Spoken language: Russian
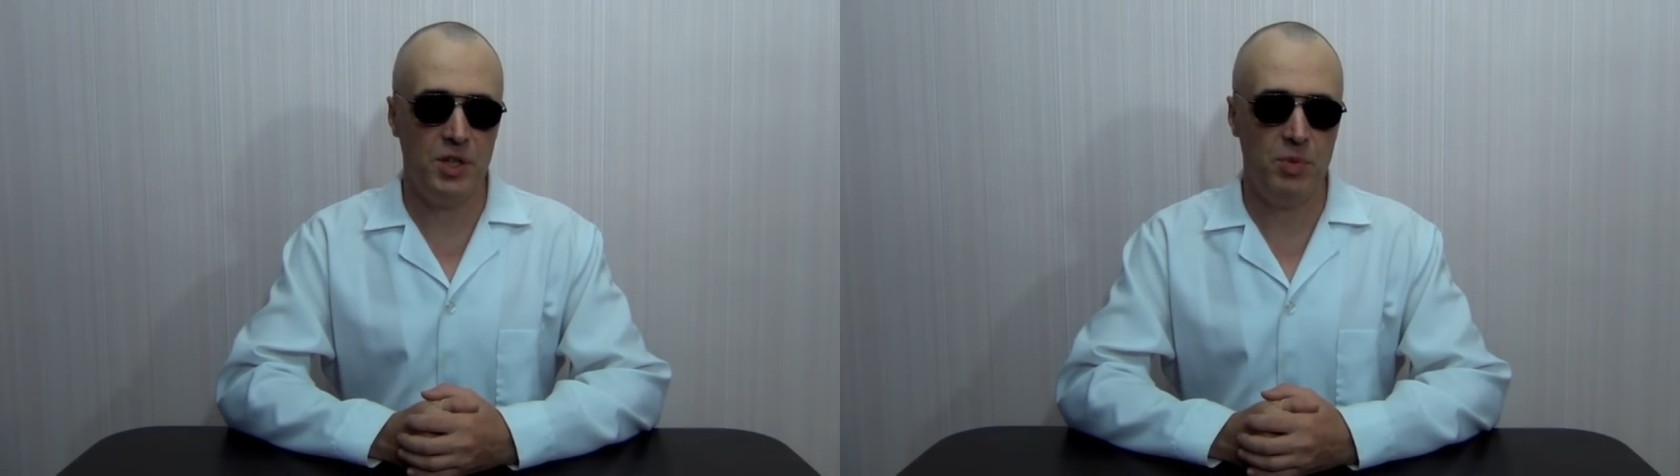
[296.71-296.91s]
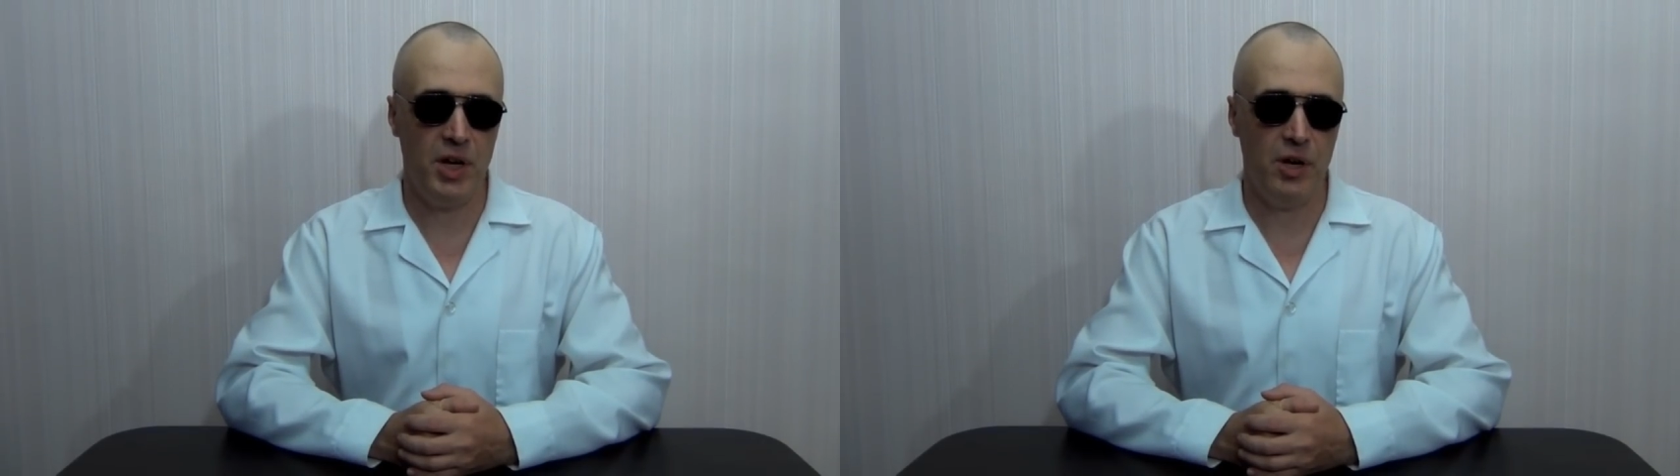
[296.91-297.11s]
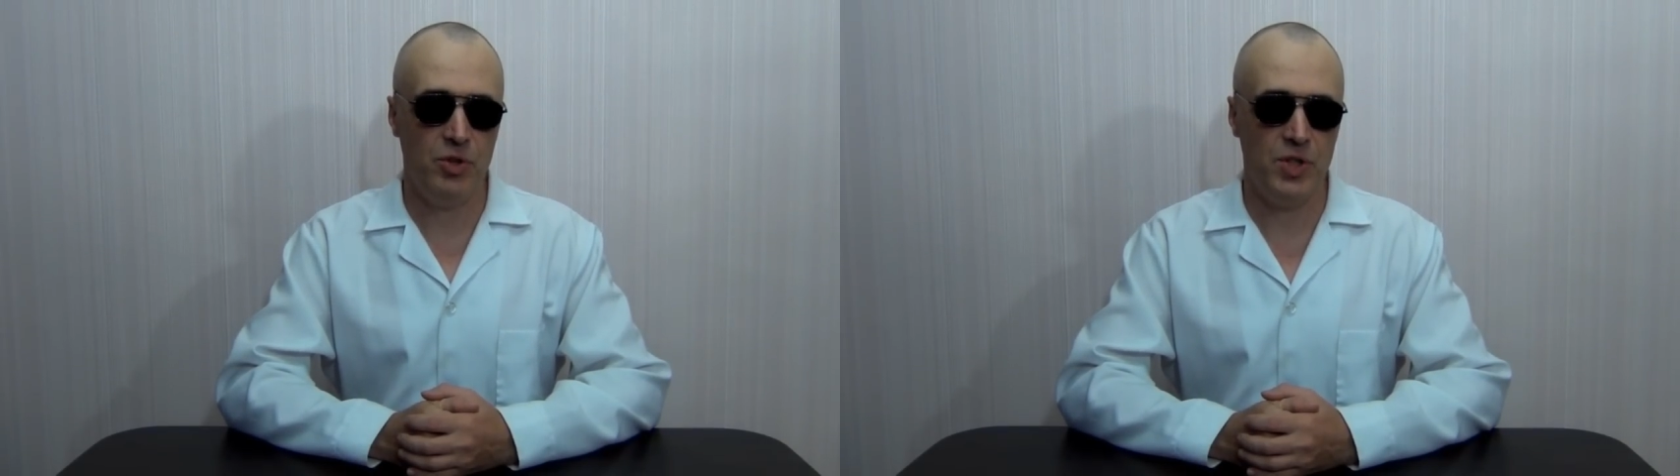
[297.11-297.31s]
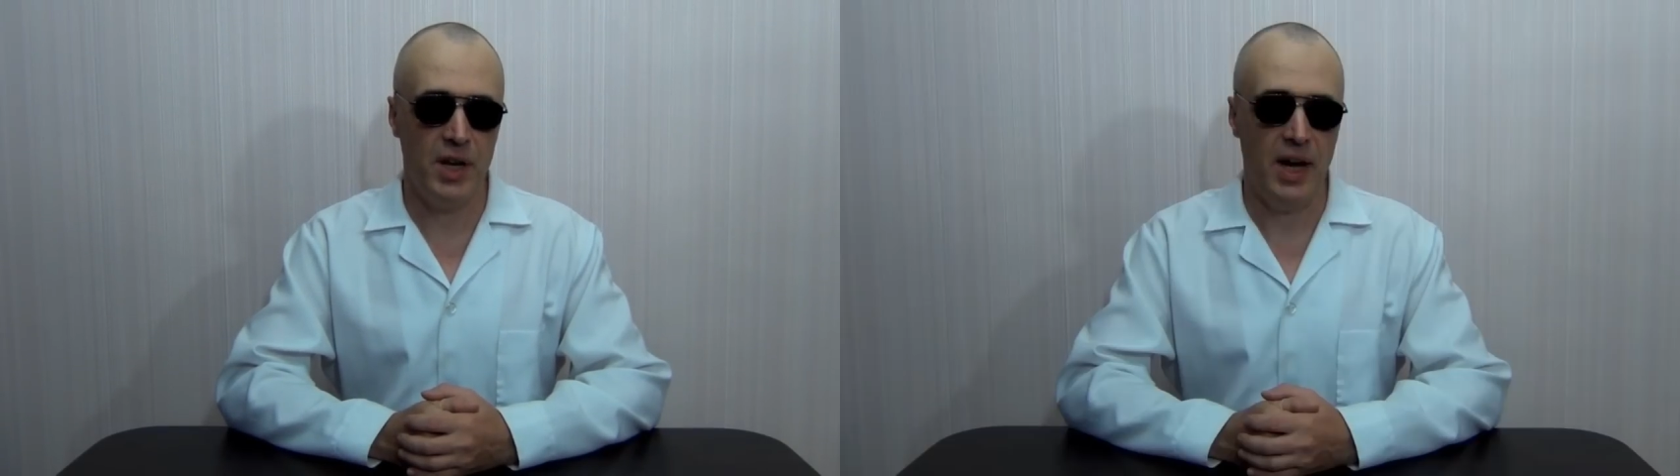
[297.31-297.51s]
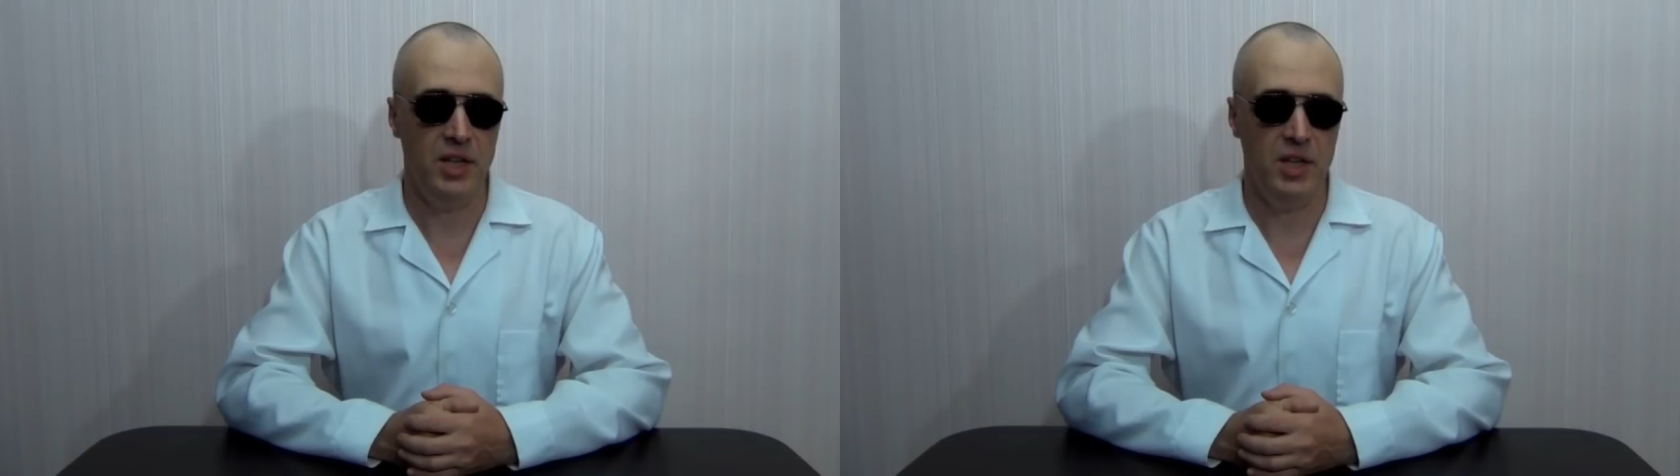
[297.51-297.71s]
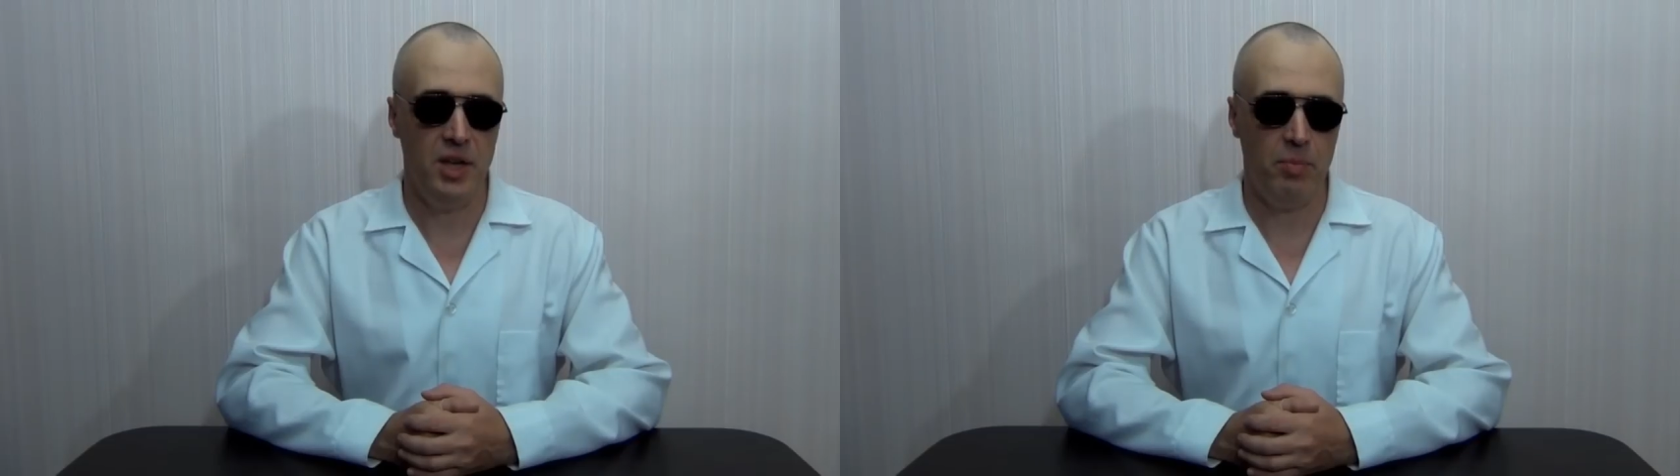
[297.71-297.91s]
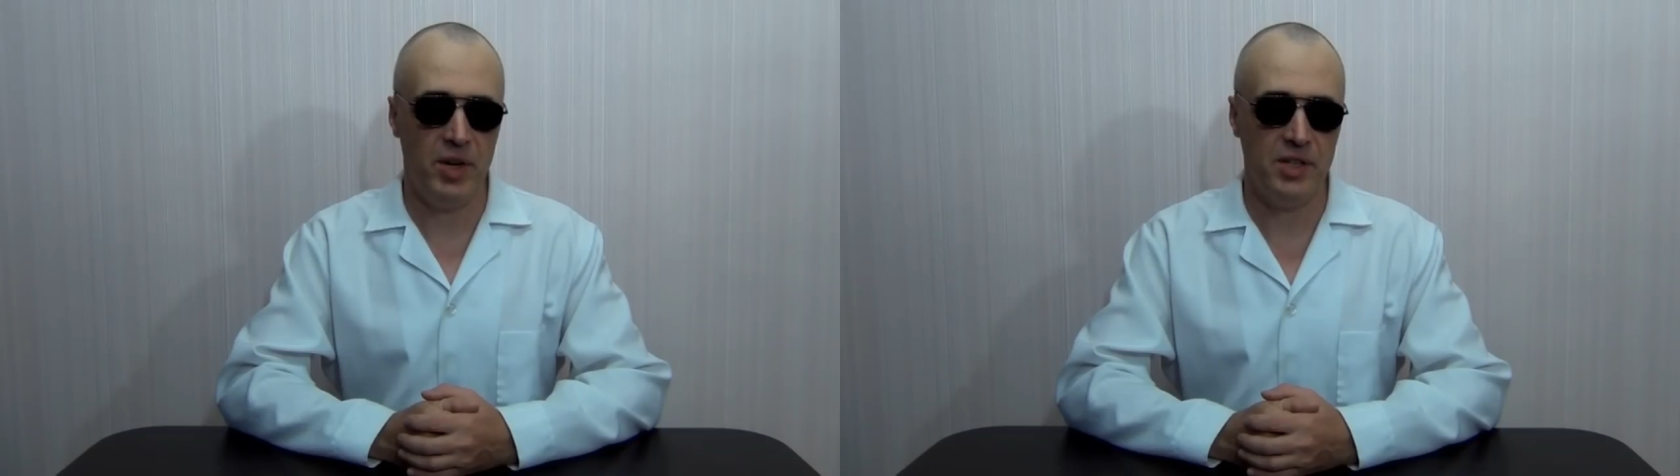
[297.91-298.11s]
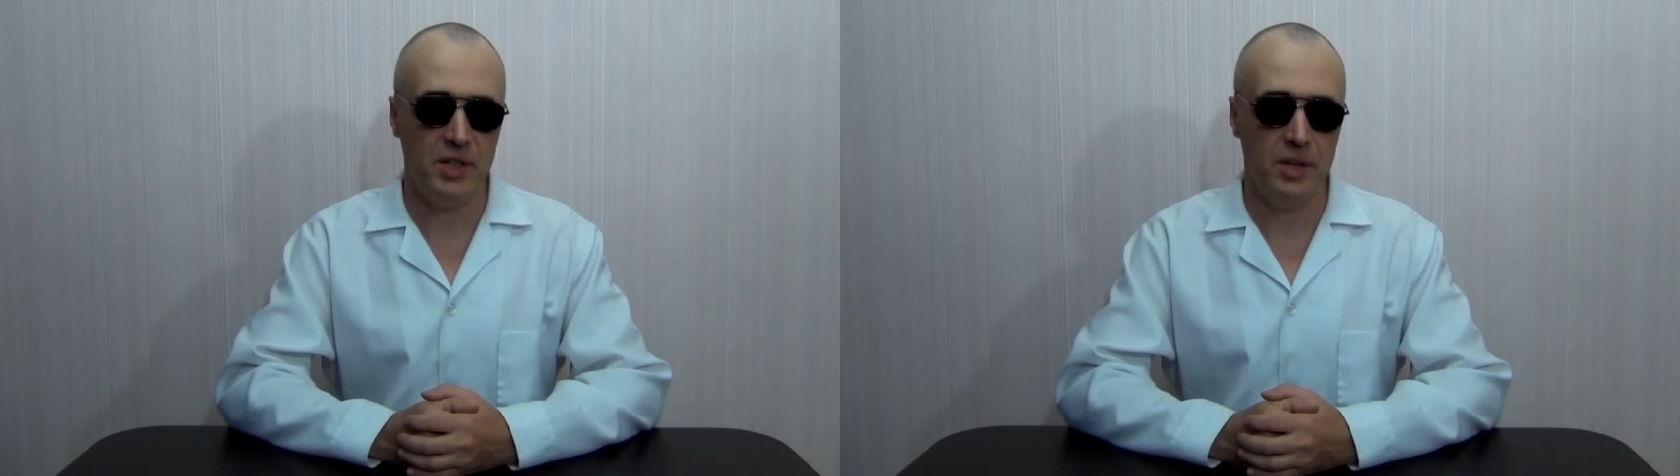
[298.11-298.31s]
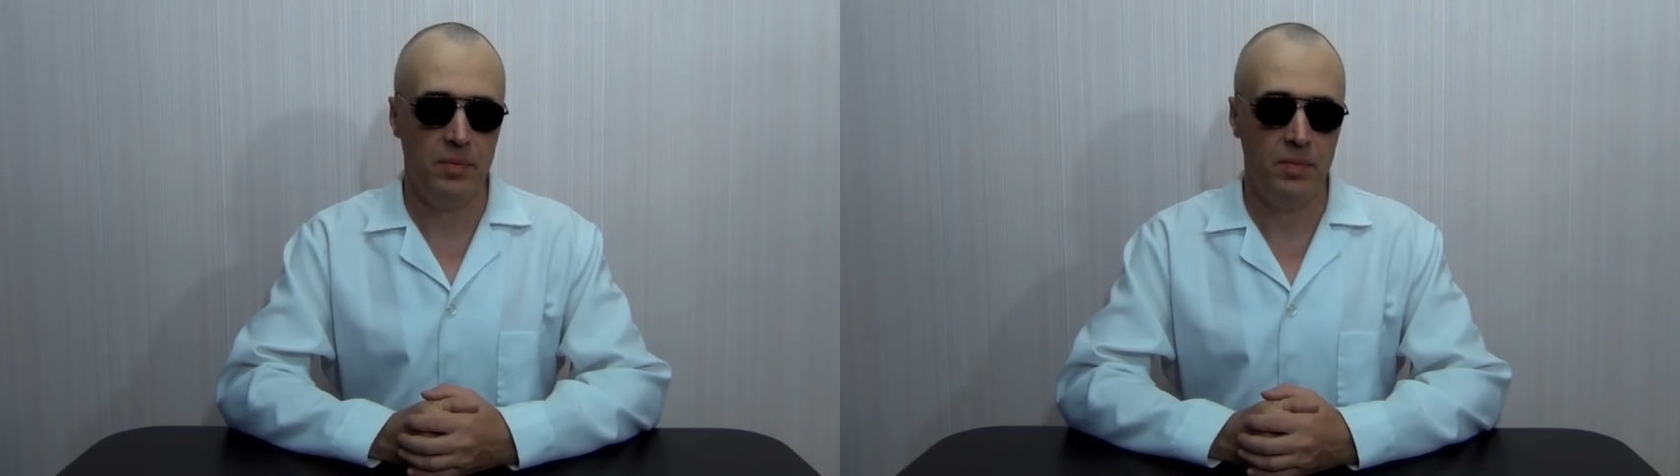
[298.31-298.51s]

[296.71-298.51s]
разбираются, они не опасны.